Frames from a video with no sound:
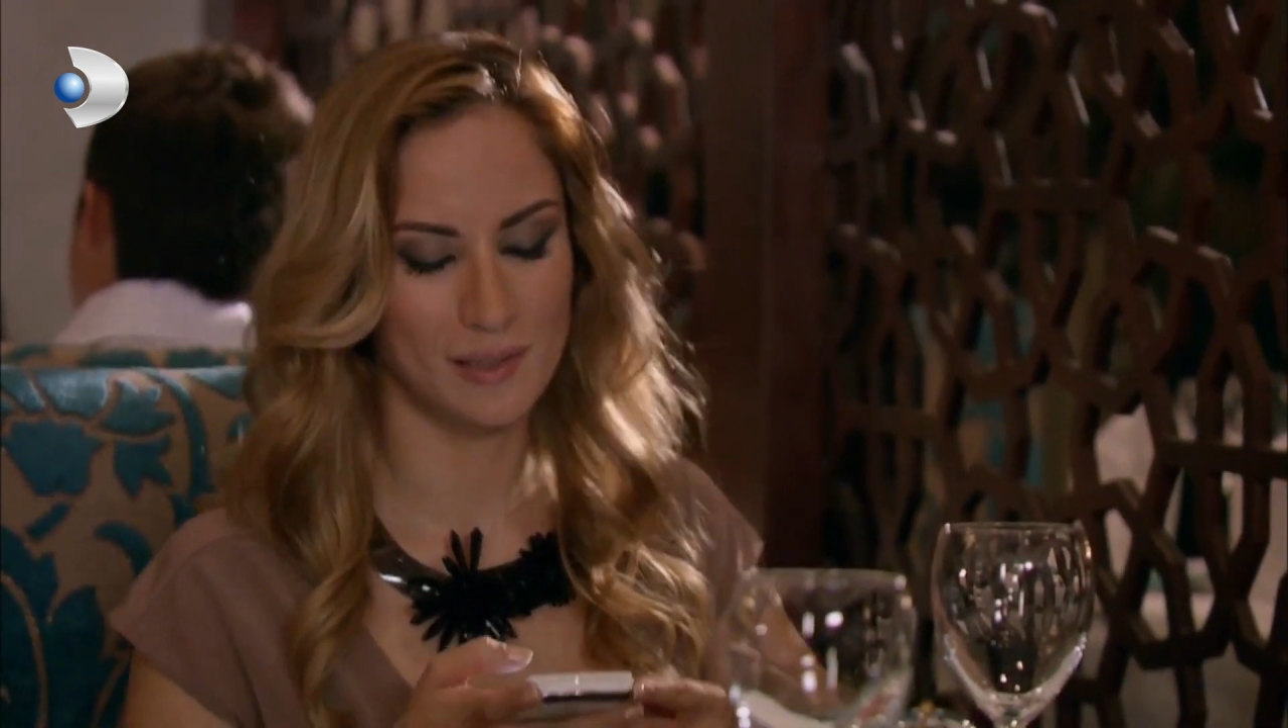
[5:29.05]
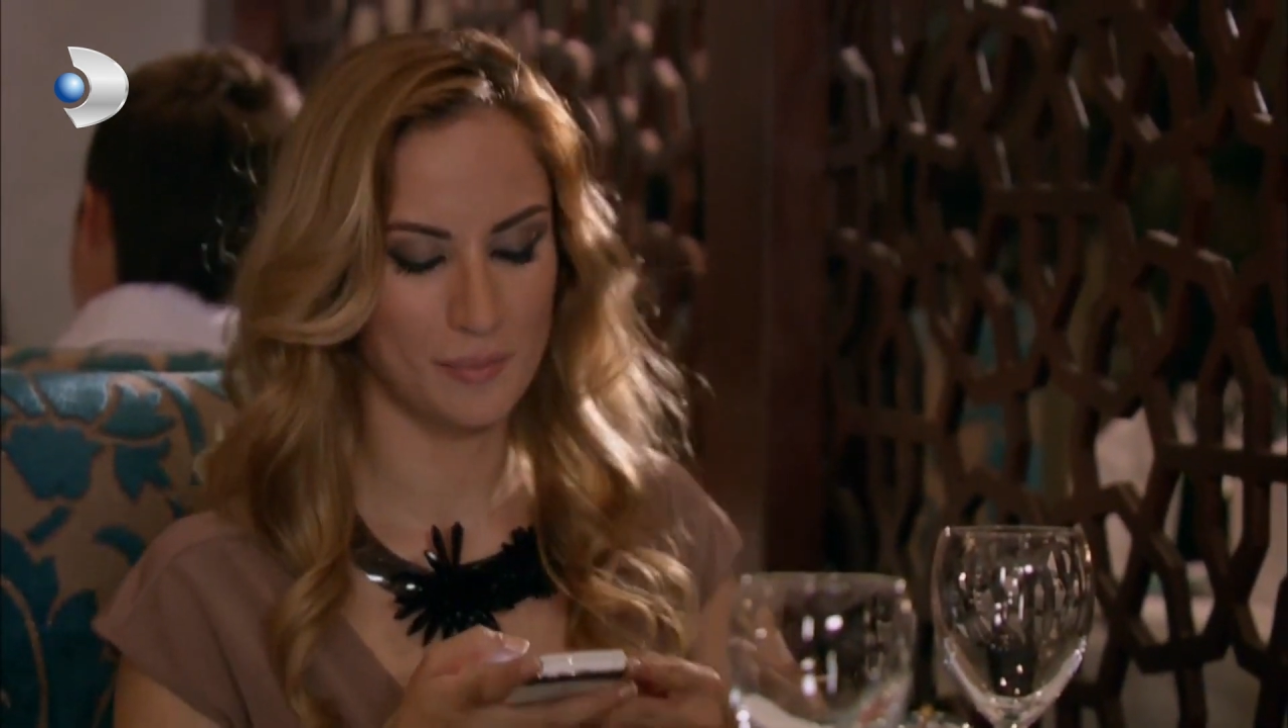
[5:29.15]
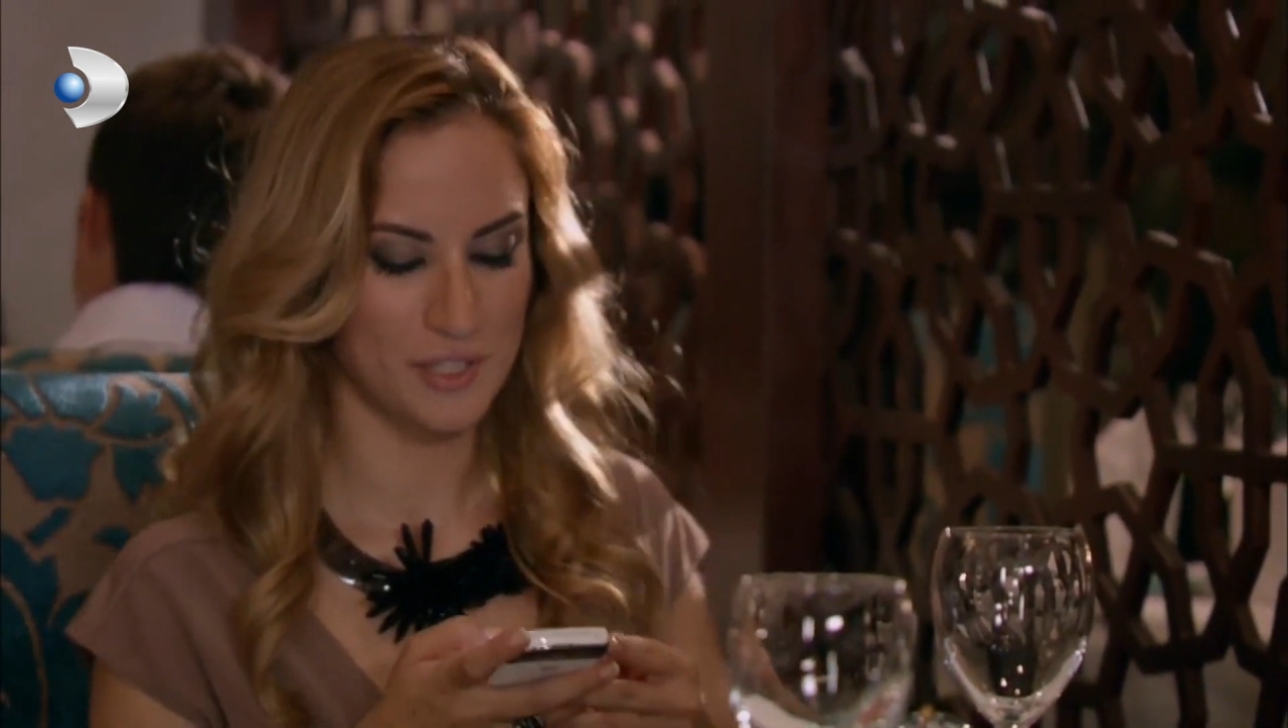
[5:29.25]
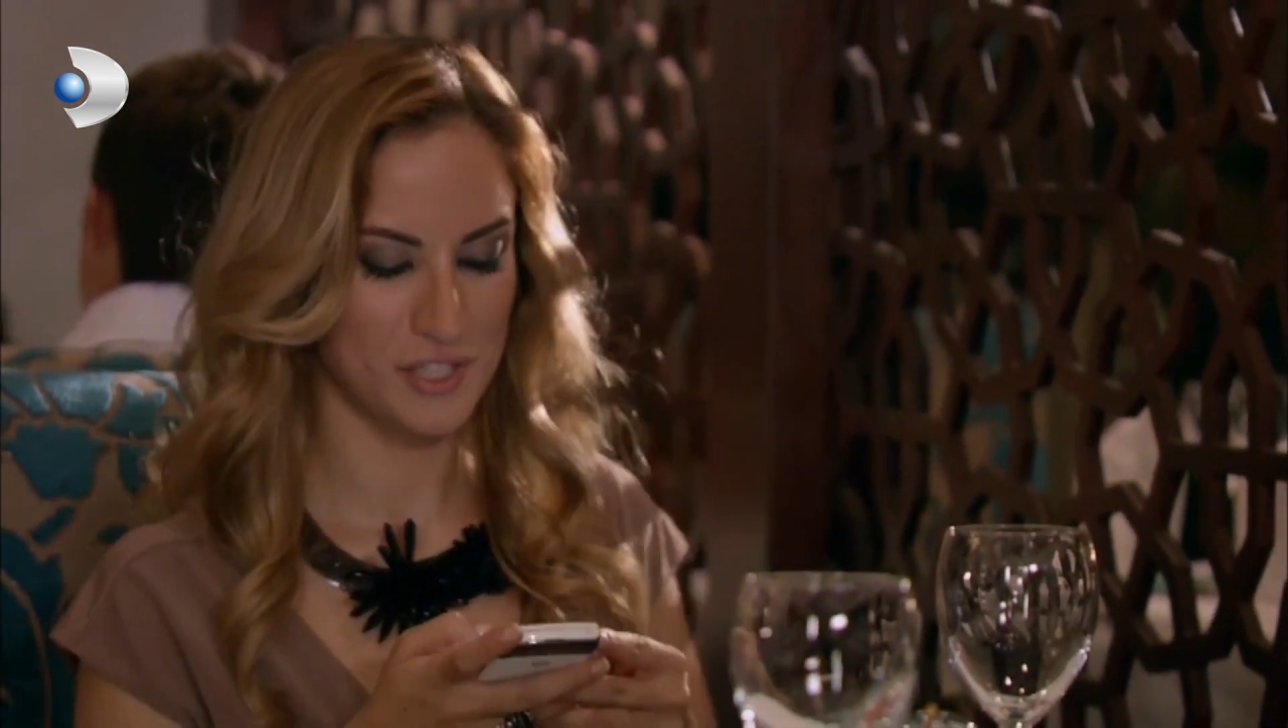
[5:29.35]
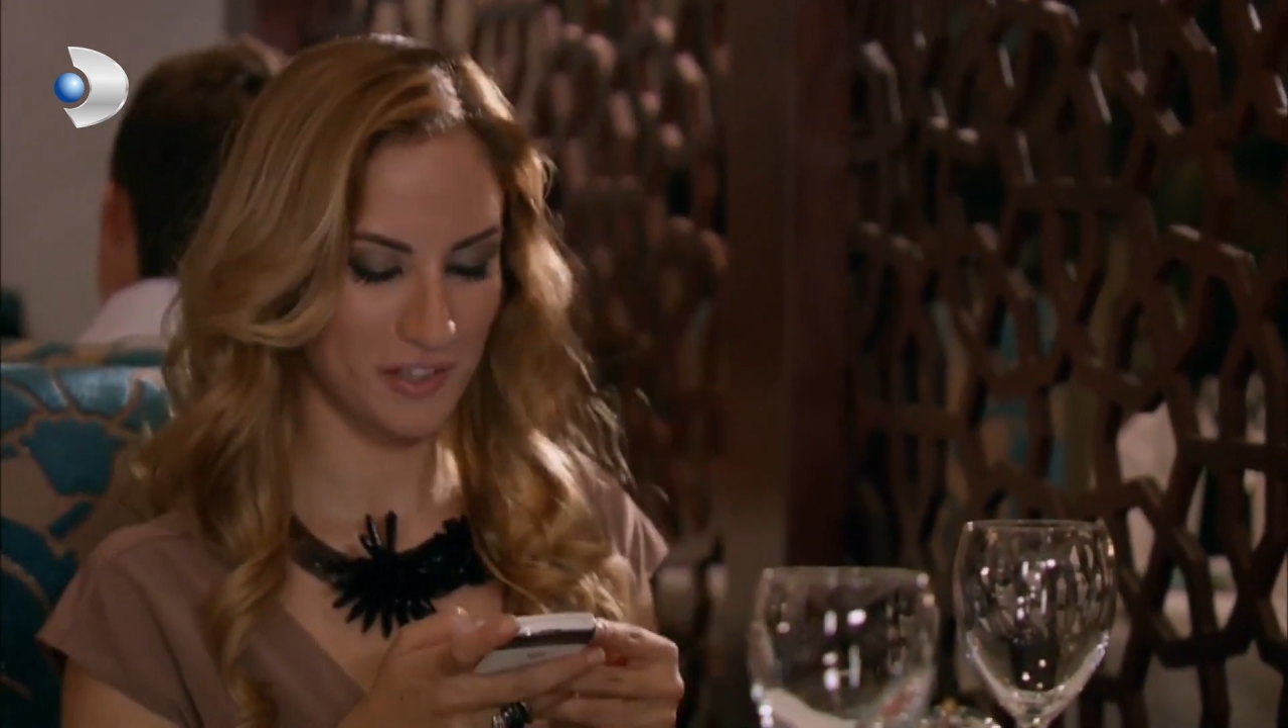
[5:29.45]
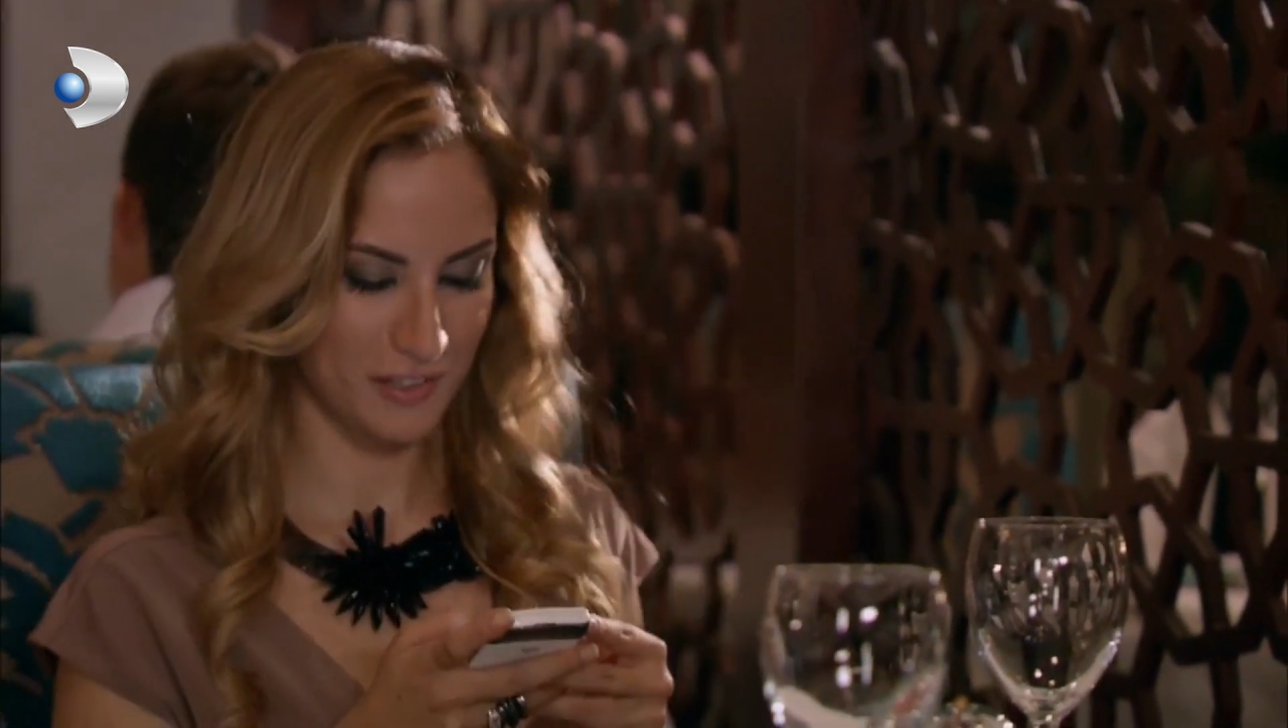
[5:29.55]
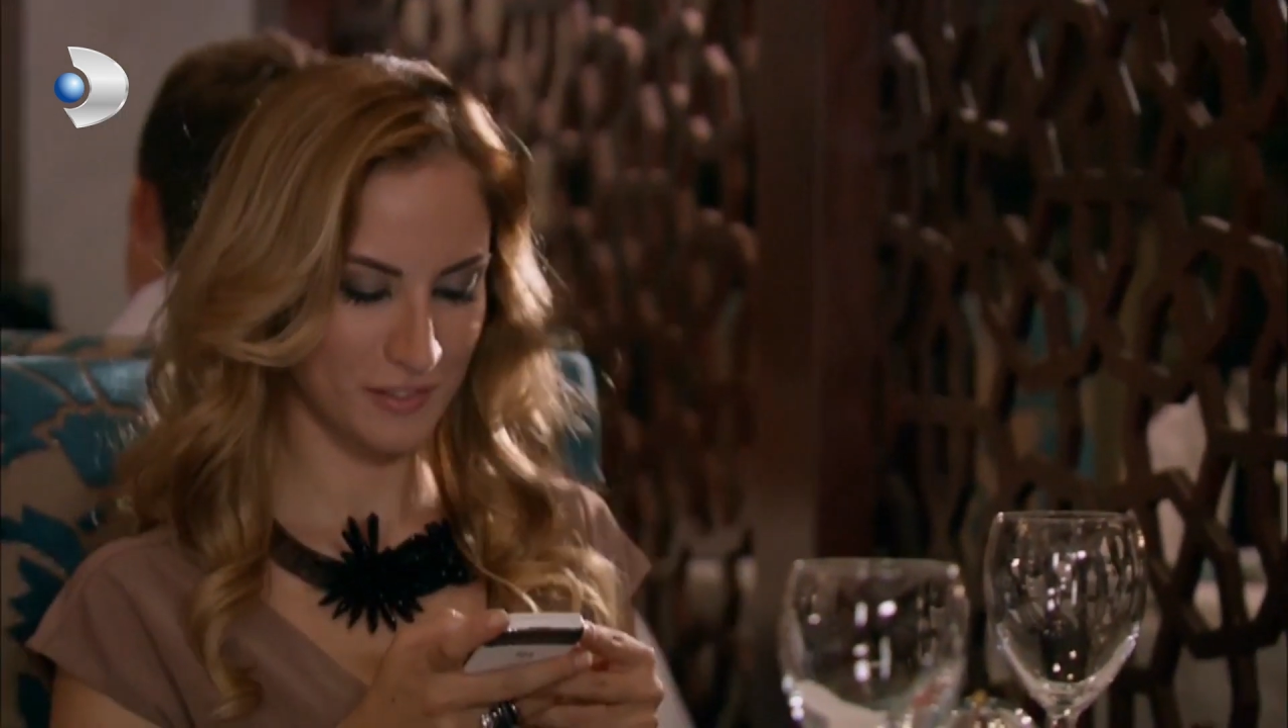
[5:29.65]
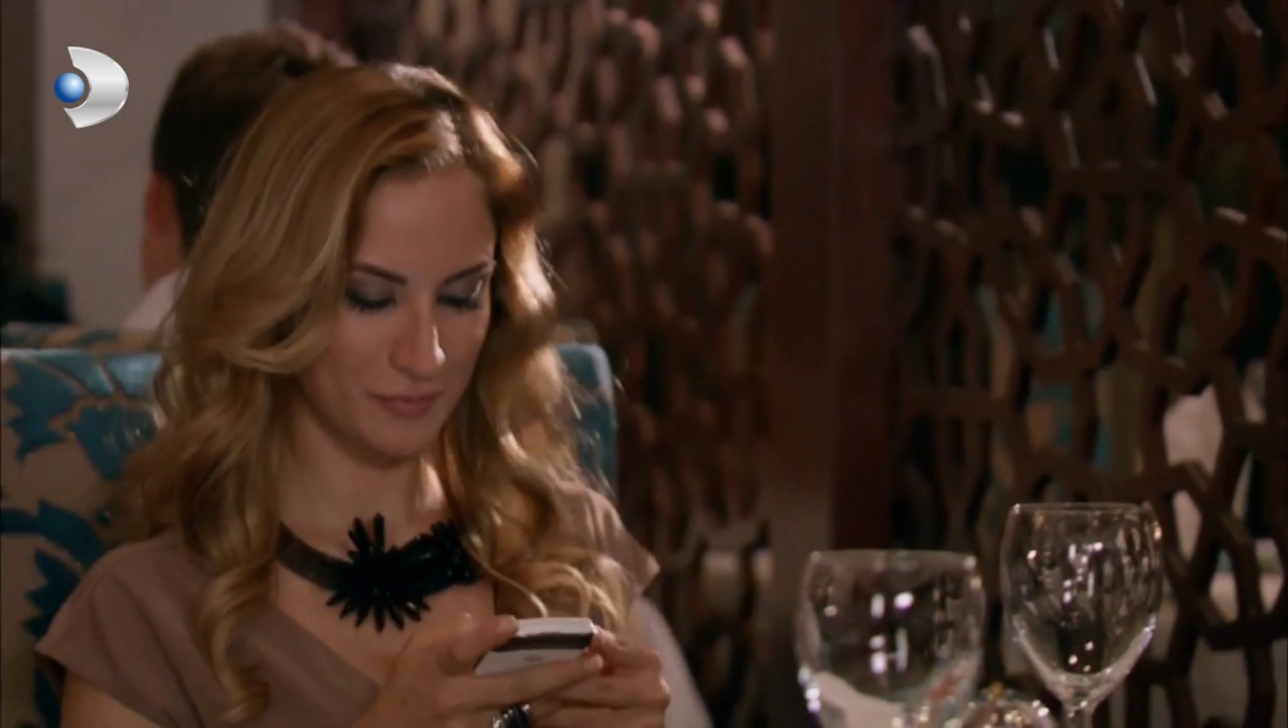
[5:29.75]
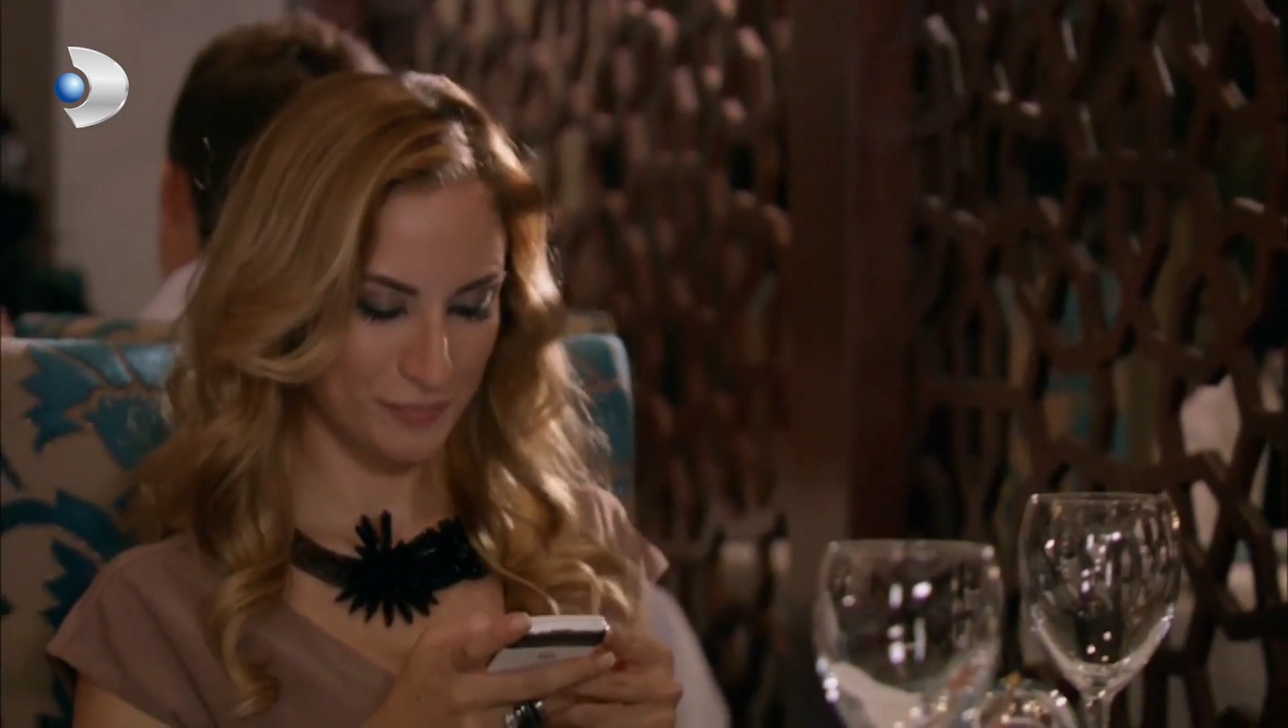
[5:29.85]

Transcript: alamayacak.